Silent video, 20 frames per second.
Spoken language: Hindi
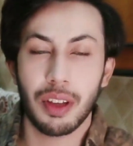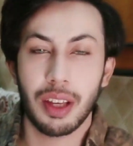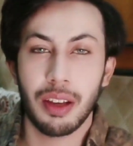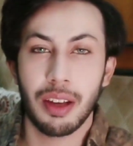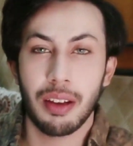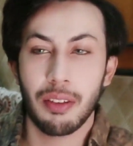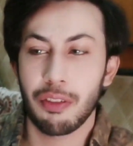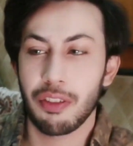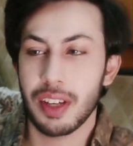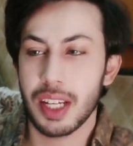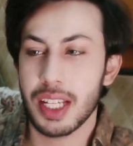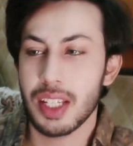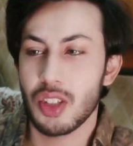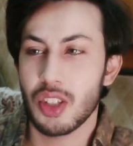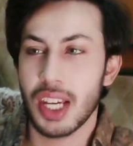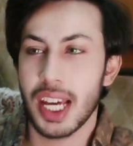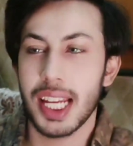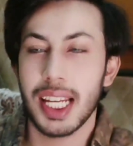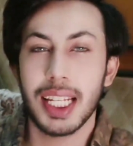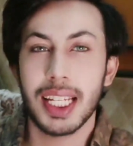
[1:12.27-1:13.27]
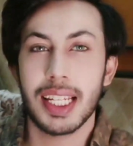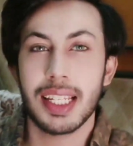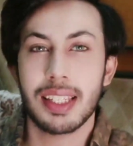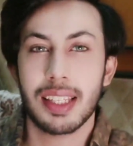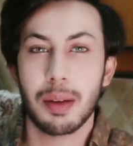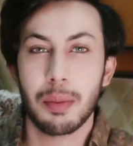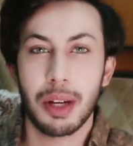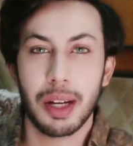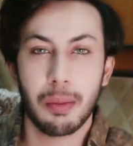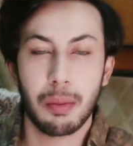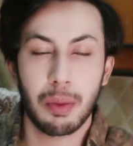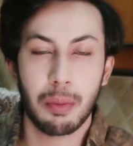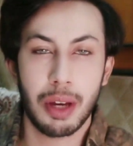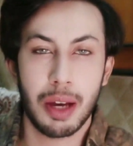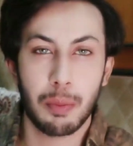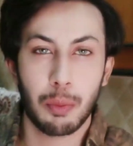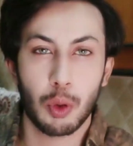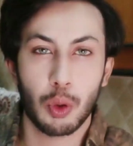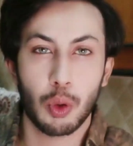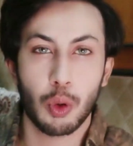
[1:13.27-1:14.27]
फेस जेल इसके बारे में मैं
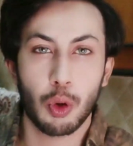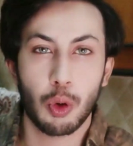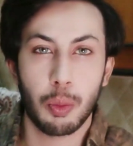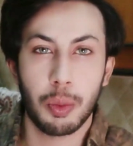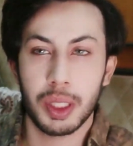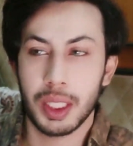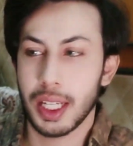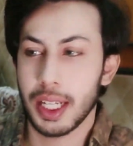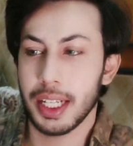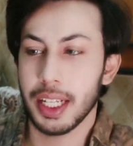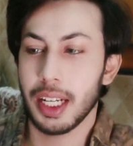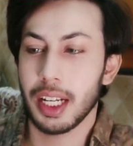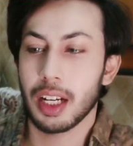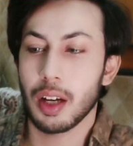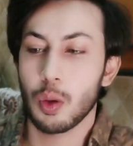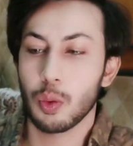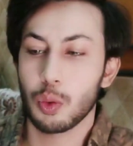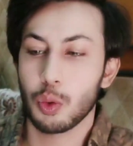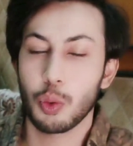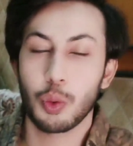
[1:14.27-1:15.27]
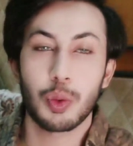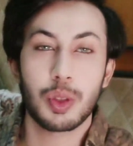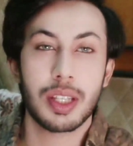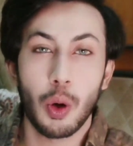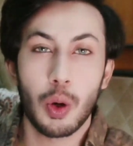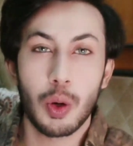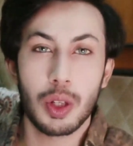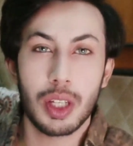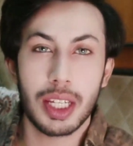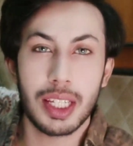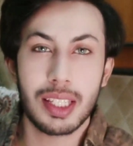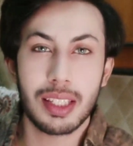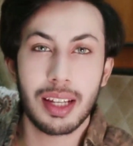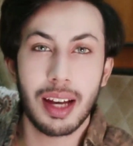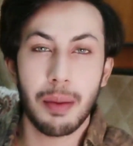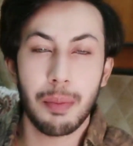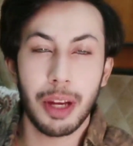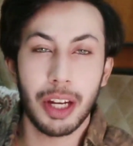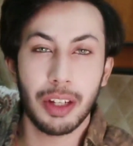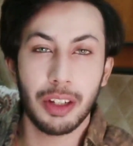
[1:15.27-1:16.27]
आप लोगों को बताने लगा हूँ तो सबसे
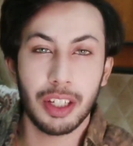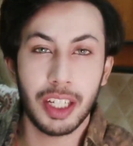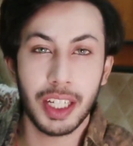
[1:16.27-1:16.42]
इसका मैं